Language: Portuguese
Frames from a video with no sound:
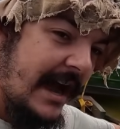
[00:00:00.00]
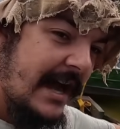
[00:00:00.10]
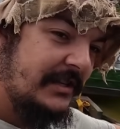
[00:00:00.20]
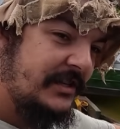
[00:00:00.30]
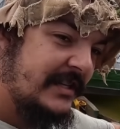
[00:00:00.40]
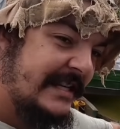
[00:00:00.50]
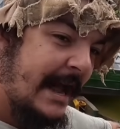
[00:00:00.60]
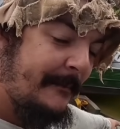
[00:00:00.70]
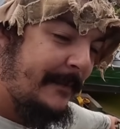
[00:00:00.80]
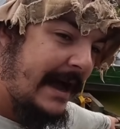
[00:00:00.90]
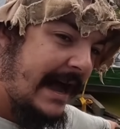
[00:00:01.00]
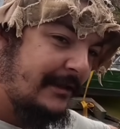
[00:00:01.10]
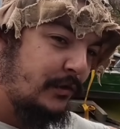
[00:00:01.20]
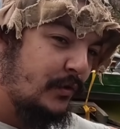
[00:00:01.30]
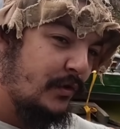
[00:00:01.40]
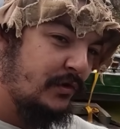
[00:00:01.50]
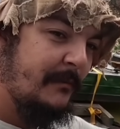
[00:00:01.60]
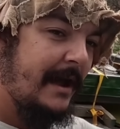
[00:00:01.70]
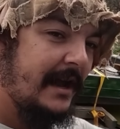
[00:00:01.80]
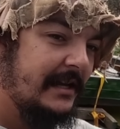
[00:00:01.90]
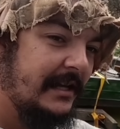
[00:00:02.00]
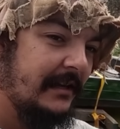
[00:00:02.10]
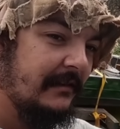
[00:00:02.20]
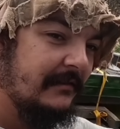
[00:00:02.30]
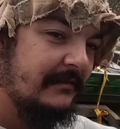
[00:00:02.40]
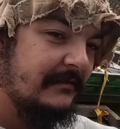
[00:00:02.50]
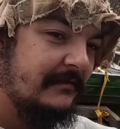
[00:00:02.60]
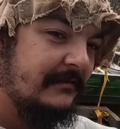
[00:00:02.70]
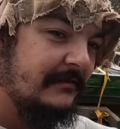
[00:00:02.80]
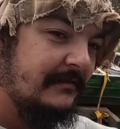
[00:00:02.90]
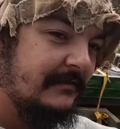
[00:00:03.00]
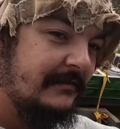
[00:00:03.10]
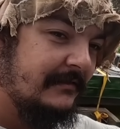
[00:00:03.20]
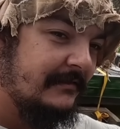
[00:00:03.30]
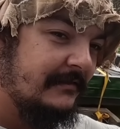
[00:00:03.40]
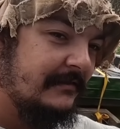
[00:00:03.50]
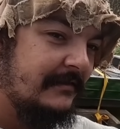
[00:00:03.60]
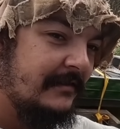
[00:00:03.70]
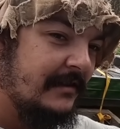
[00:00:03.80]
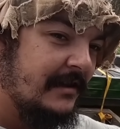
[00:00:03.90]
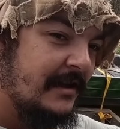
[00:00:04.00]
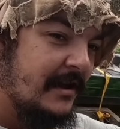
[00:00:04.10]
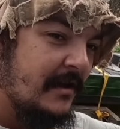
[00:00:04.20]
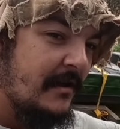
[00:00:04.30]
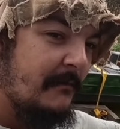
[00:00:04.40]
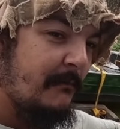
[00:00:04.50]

a desabar tudo, Marquinhos. O que, que foi, moço?